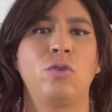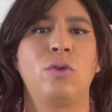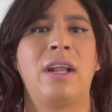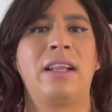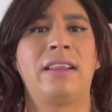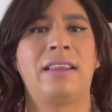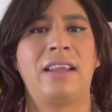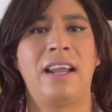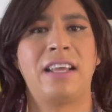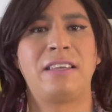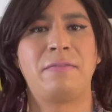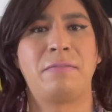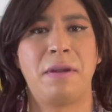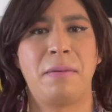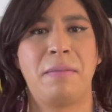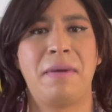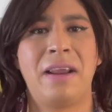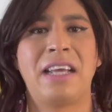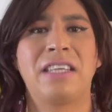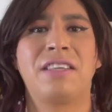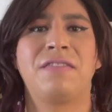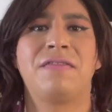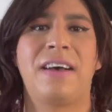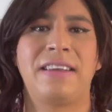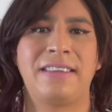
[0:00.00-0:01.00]
durante las
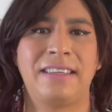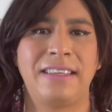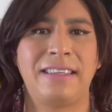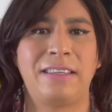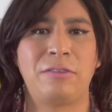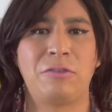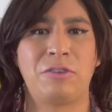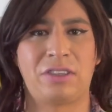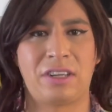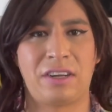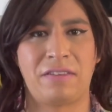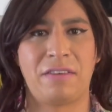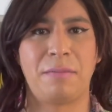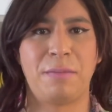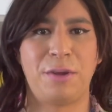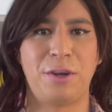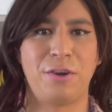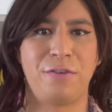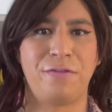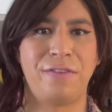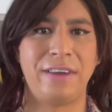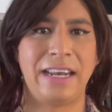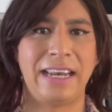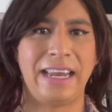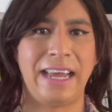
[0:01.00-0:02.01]
primeras fases de nuestra
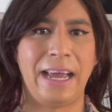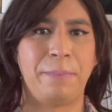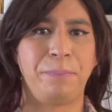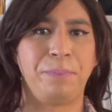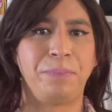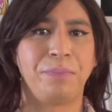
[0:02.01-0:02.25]
feminofilia.